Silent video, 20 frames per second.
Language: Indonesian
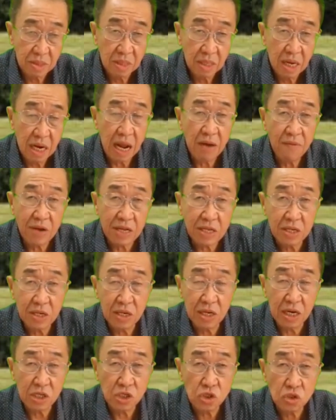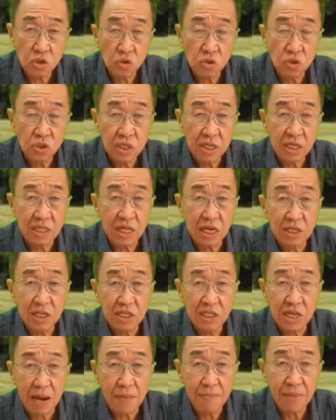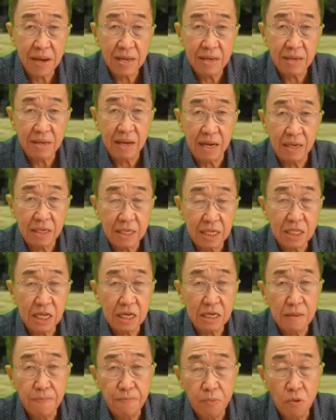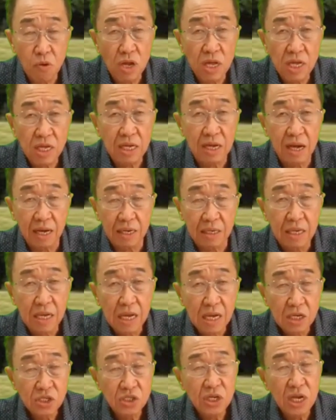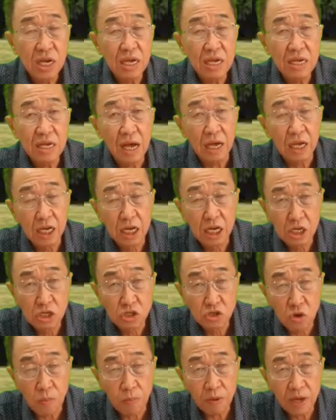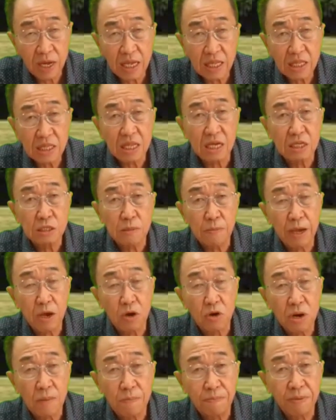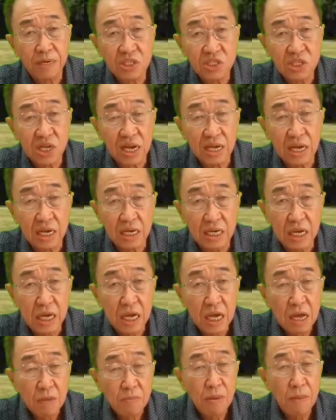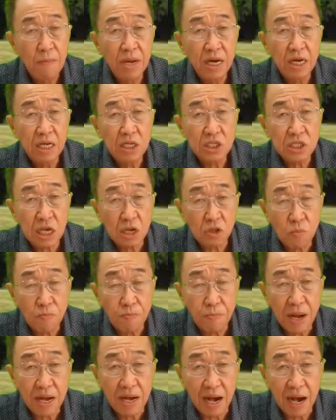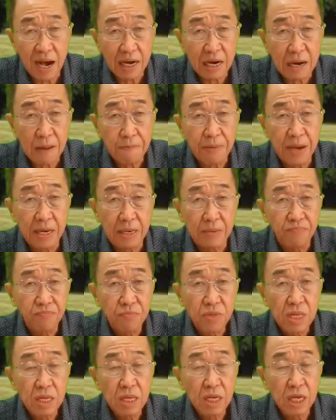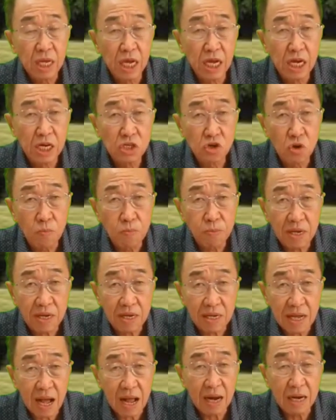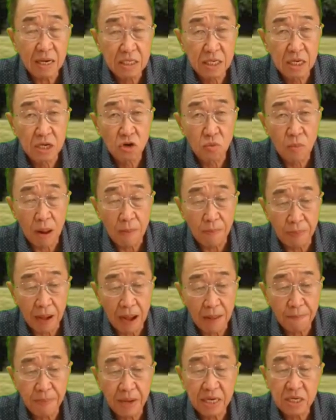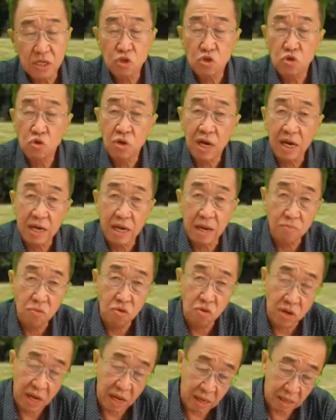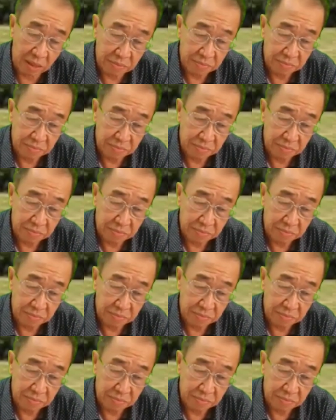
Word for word: Lewat Kristus kita didamaikan, kita dipulihkan sehingga hidup kita sebagai orang percaya ini memiliki satu pengharapan hidup kekal di rumah Bapa di surga yang mulia.